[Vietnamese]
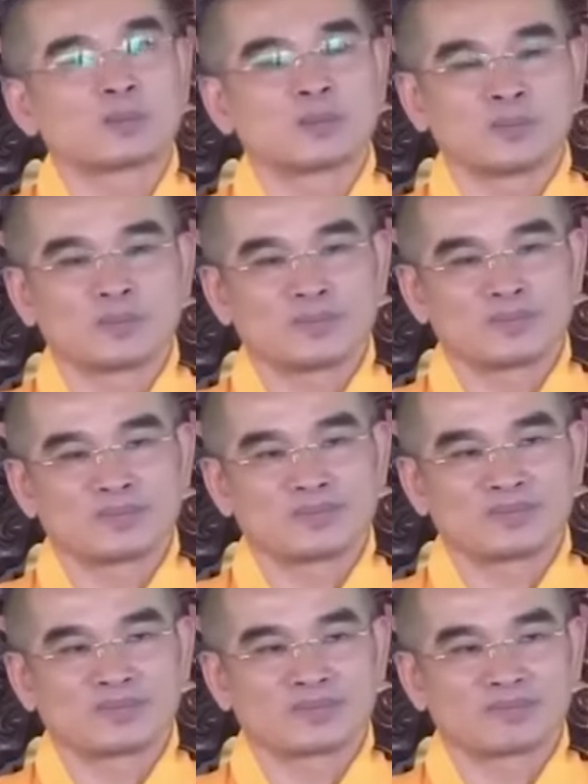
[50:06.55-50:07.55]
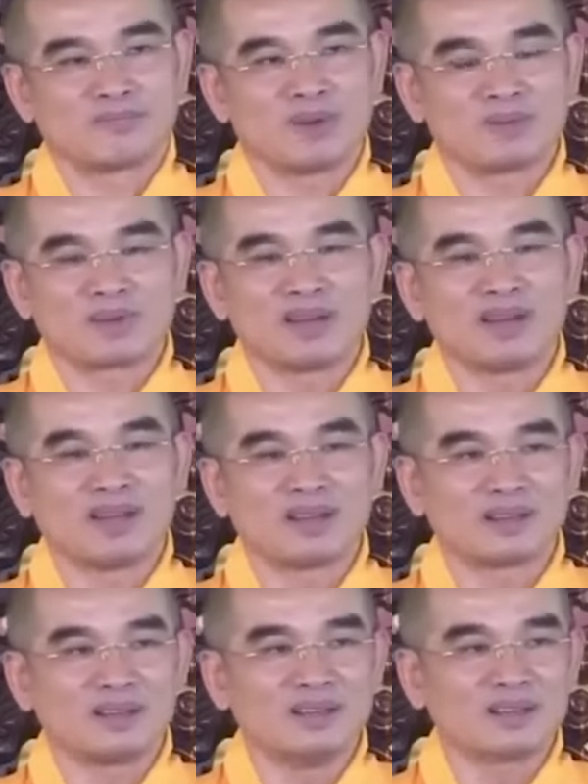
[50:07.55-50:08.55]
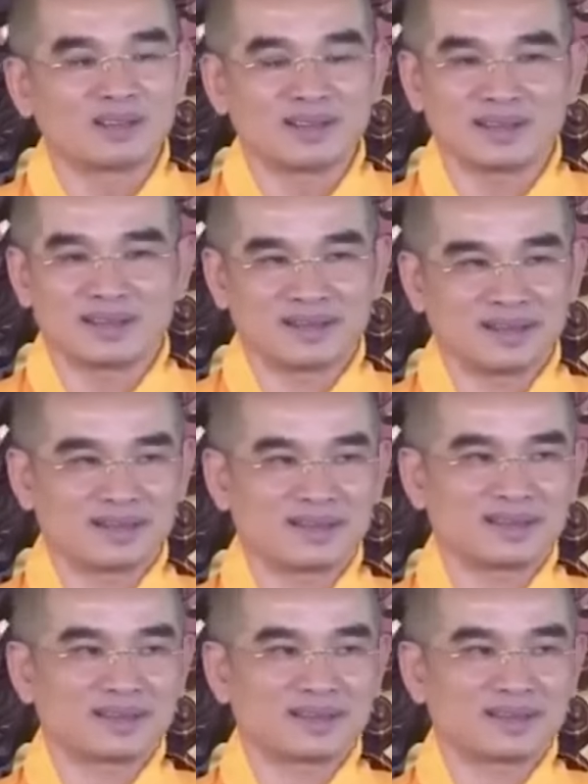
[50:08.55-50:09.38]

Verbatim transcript: Mình phải hiện được như vậy, mà